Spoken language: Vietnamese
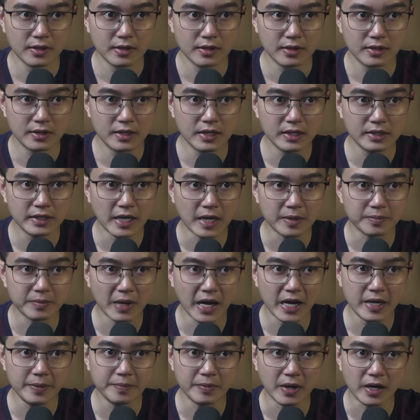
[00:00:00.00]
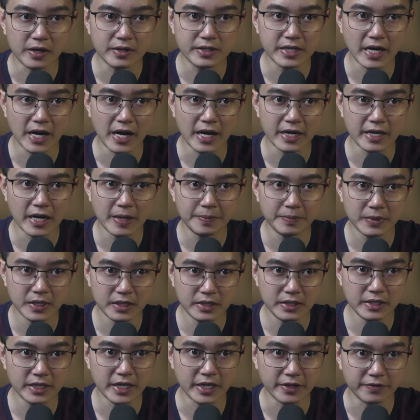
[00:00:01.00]
Chiếc thang máy mở ra đáp
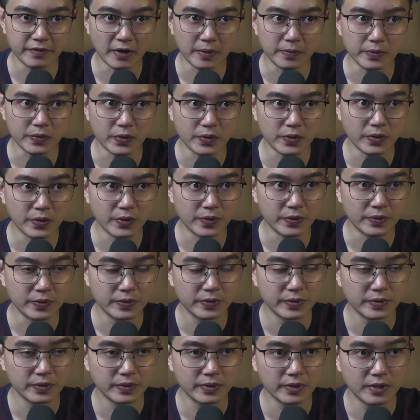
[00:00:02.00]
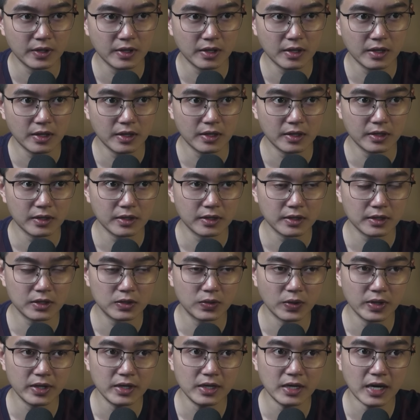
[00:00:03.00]
ứng kỳ vọng của cô.
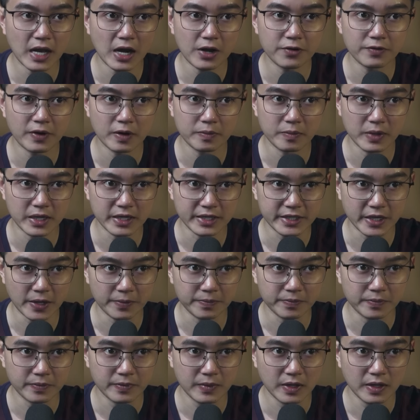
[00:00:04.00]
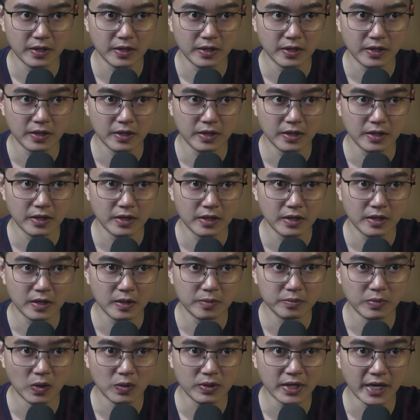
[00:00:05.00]
Thúy lao vào bên trong,
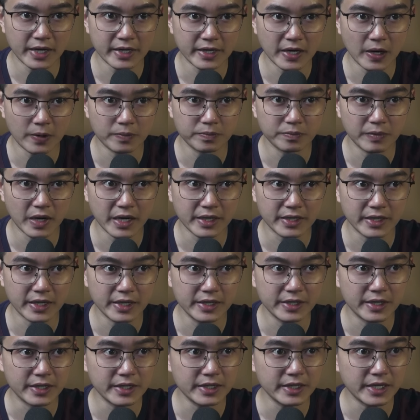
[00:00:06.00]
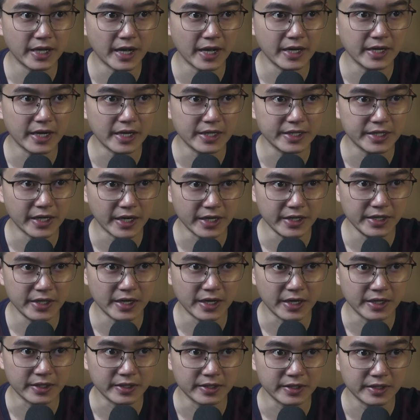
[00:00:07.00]
một hành động mà chỉ những kẻ đã trễ
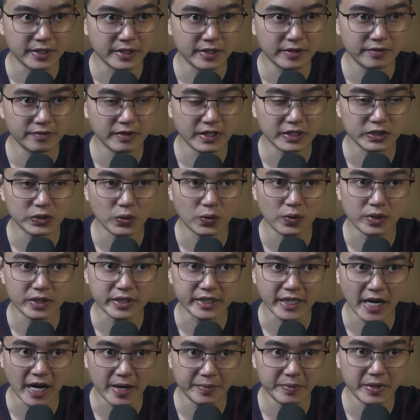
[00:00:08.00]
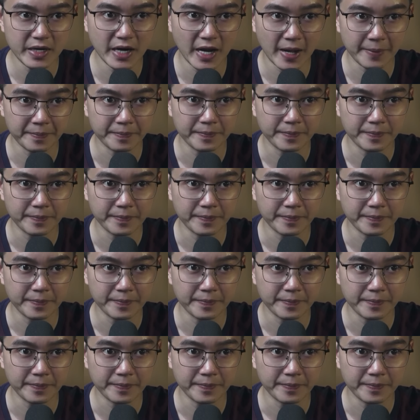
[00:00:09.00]
giờ và xuồng xả mới làm.